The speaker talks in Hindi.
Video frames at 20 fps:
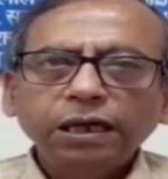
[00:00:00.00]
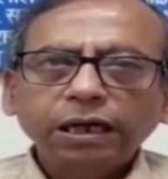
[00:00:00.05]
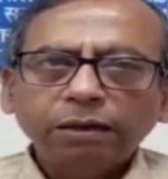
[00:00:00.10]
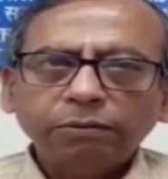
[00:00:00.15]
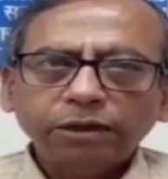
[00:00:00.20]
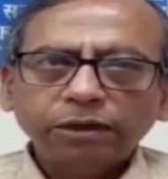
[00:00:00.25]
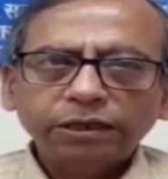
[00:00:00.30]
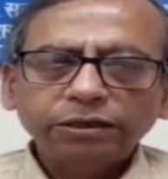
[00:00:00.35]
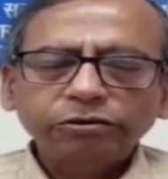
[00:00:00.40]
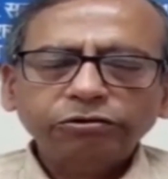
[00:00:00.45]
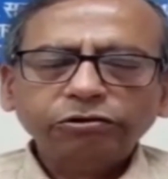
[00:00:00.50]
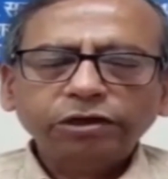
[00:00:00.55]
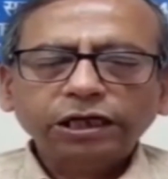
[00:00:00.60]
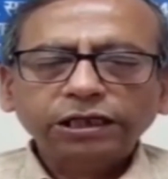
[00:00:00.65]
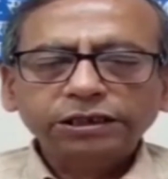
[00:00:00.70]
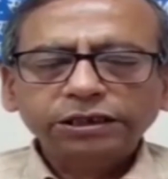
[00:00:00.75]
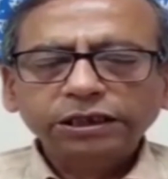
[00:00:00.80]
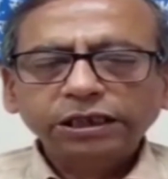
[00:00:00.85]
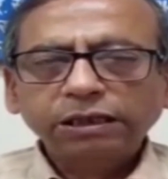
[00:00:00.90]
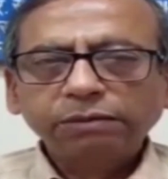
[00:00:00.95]
हमारे जो
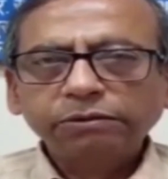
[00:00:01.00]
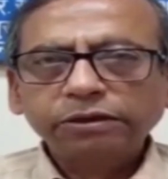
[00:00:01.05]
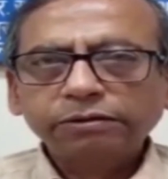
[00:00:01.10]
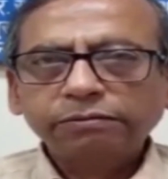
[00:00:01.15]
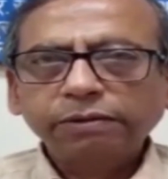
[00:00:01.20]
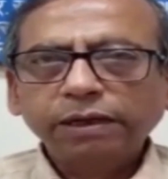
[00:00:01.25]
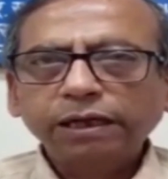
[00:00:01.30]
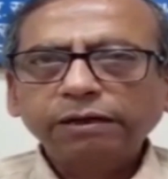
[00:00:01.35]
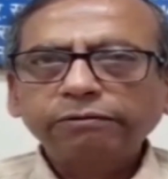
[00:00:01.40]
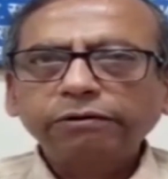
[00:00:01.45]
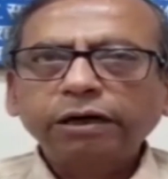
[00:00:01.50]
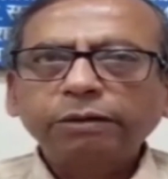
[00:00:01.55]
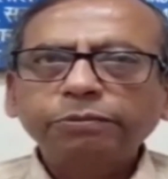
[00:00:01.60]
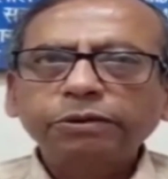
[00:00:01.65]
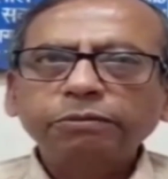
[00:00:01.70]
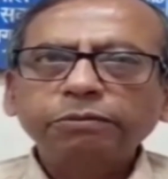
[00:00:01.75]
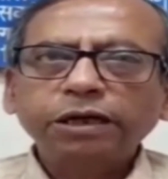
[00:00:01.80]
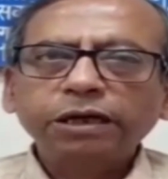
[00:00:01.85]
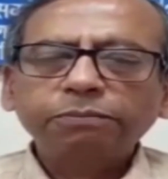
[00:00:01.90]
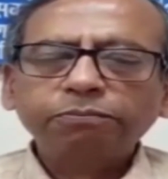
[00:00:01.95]
कांशी राम अस्पताल है वहाँ
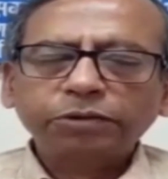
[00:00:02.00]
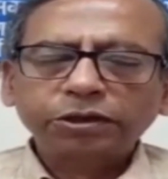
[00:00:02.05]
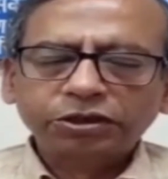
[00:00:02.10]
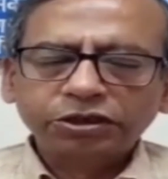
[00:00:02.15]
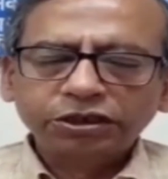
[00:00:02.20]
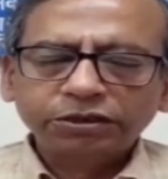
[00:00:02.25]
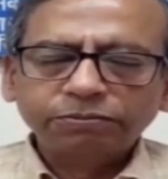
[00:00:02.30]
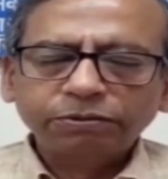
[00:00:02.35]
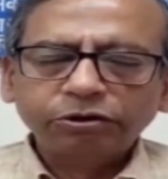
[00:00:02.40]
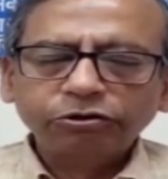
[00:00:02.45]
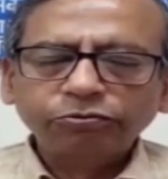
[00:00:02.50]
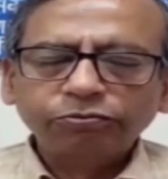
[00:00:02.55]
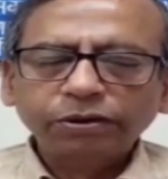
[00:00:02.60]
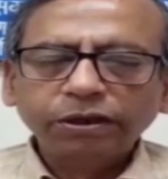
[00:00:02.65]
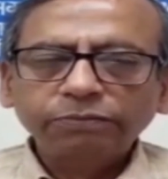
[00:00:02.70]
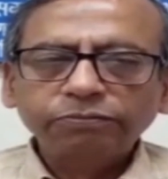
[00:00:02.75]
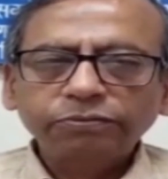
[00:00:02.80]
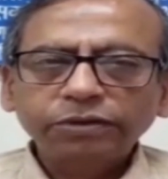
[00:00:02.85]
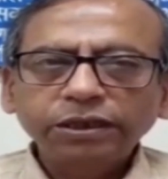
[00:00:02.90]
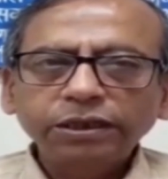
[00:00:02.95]
पे हमारे 25 बेड
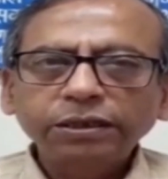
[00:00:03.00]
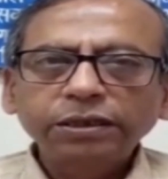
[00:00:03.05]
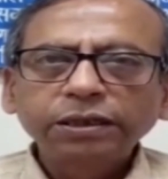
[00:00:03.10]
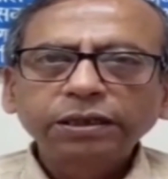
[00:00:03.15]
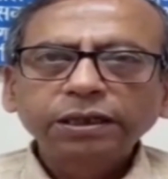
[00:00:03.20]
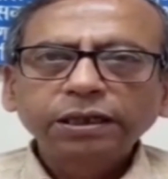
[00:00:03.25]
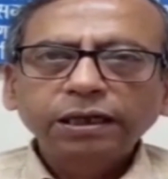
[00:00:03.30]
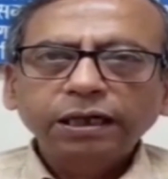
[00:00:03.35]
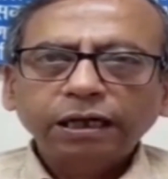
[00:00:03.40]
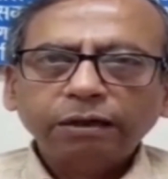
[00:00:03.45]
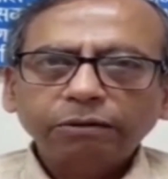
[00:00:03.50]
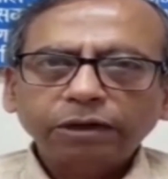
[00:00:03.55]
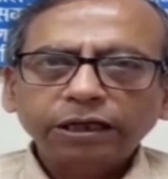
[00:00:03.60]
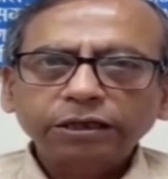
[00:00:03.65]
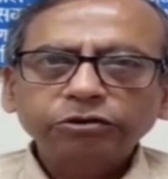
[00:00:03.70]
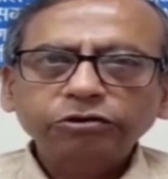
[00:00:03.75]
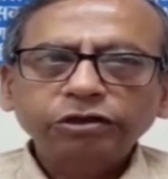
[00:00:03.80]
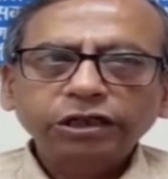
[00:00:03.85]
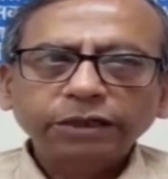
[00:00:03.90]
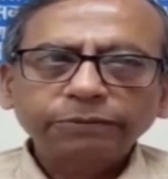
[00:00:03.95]
उपलब्ध हैं
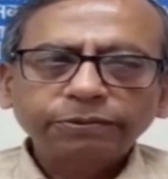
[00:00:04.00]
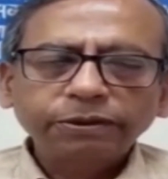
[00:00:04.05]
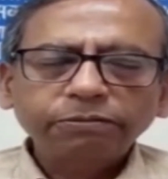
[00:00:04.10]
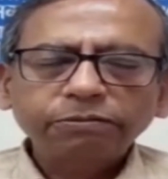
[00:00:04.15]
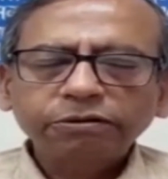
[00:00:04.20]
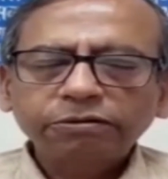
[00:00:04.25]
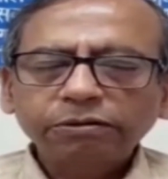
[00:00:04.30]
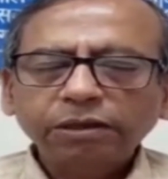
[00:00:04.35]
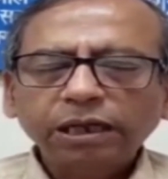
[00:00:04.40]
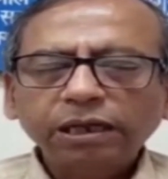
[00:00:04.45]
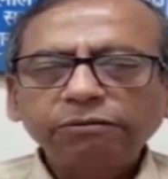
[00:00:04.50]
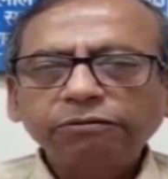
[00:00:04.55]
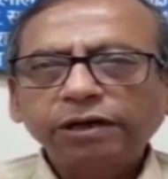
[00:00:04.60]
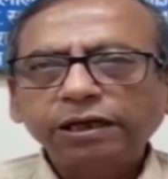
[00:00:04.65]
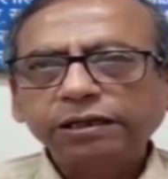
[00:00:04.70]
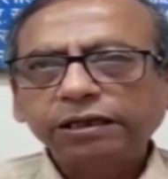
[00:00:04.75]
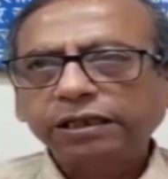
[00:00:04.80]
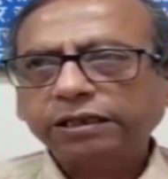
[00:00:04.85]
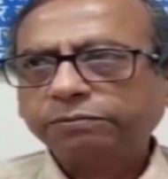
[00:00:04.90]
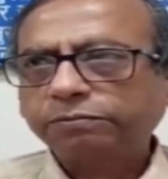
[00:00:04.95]
हमारे जो के अस्पताल है
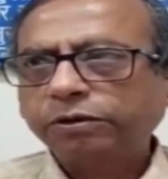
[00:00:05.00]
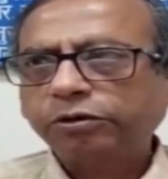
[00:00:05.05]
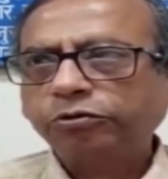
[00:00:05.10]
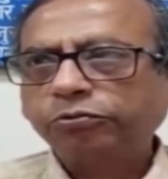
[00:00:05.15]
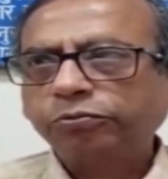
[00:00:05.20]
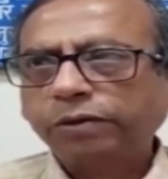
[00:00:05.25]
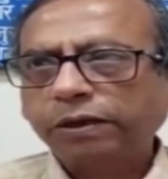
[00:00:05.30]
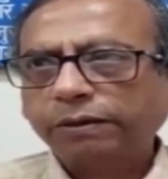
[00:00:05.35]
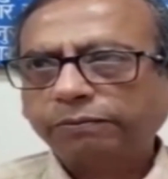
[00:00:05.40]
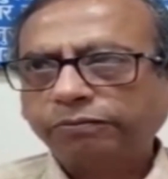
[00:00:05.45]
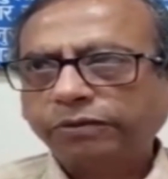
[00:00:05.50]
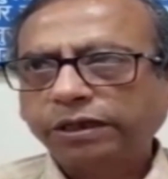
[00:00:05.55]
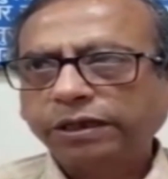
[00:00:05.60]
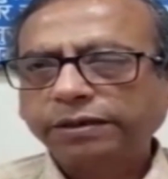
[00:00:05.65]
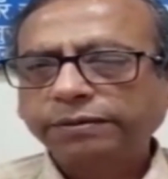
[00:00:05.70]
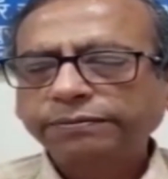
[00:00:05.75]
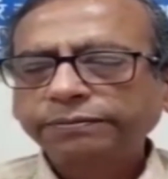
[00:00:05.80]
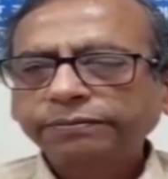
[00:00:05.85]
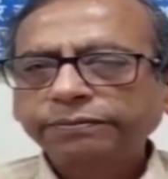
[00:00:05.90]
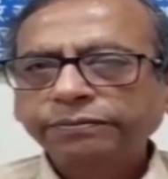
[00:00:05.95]
वहाँ दस बेड उपलब्ध हैं
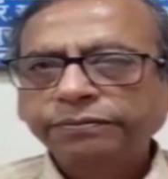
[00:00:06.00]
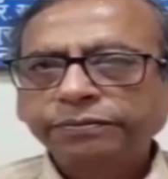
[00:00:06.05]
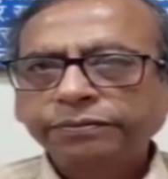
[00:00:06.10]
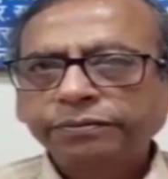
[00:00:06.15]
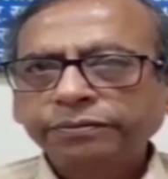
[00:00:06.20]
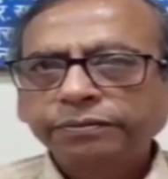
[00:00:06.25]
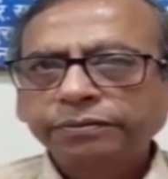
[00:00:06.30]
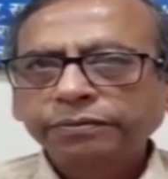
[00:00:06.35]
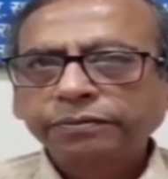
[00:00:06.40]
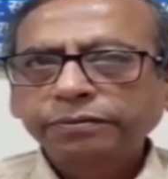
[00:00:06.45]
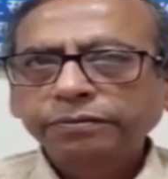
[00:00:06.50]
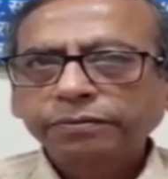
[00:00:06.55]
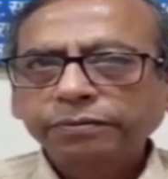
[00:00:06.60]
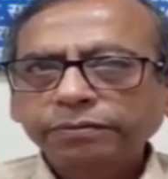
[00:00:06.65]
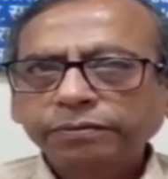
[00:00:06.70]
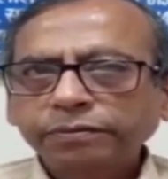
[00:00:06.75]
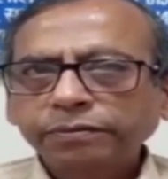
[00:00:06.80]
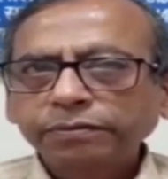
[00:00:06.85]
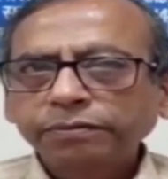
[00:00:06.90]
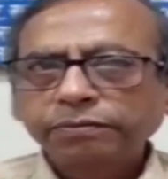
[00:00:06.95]
तो जैसे कि
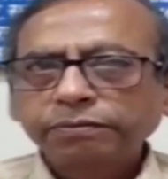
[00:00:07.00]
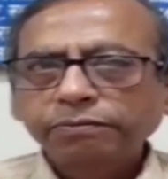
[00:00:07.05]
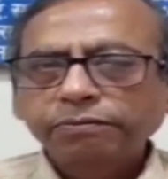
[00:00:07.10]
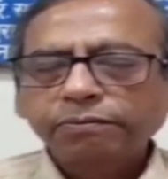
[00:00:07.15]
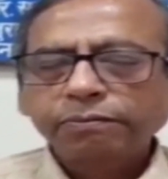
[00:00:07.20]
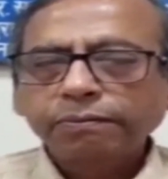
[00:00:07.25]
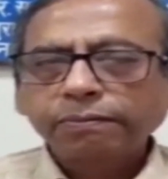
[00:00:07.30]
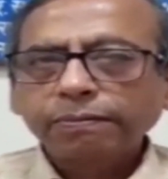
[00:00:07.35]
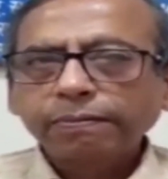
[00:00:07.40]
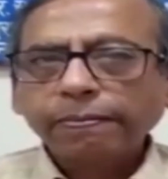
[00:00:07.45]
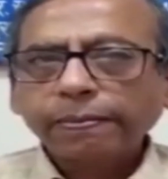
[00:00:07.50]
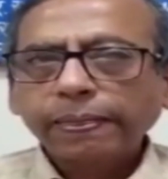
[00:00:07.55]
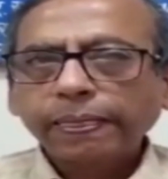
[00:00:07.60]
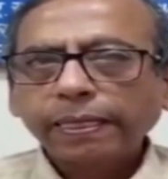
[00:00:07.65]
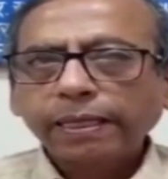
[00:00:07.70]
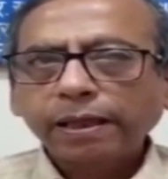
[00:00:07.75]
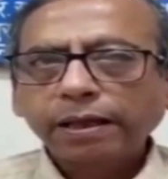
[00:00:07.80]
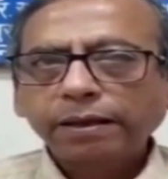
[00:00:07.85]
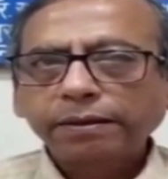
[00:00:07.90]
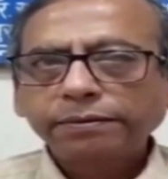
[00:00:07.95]
मरीजों में प्लेटेट्स बढ़
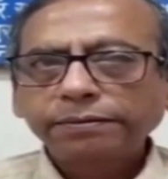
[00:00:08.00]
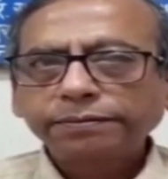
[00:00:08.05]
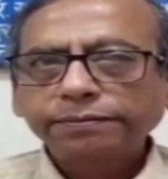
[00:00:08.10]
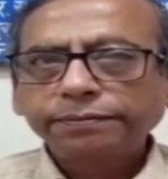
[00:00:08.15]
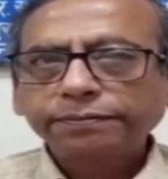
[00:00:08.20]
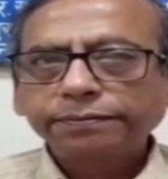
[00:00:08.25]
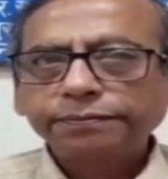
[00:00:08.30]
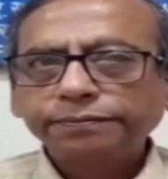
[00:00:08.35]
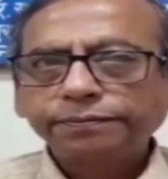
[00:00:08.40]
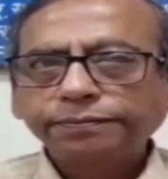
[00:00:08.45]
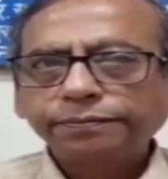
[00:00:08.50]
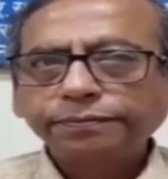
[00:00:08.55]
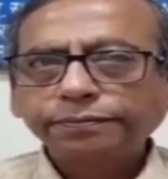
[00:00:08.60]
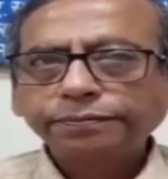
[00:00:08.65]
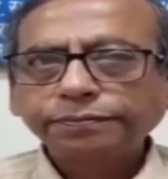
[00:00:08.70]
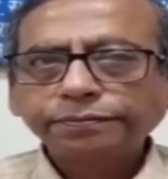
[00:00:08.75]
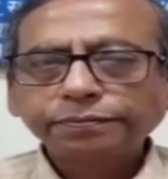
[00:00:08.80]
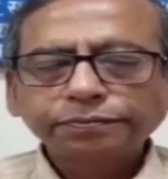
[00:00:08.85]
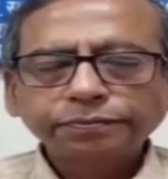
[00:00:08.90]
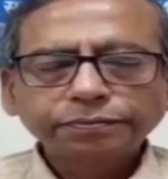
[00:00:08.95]
जाती हैं तो इस तरह
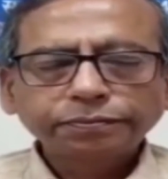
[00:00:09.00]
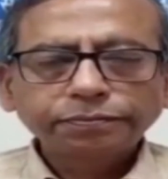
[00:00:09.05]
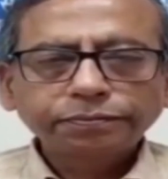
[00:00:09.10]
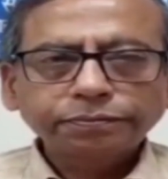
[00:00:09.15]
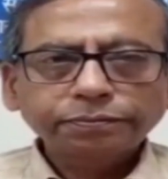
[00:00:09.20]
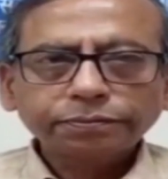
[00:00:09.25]
से क्या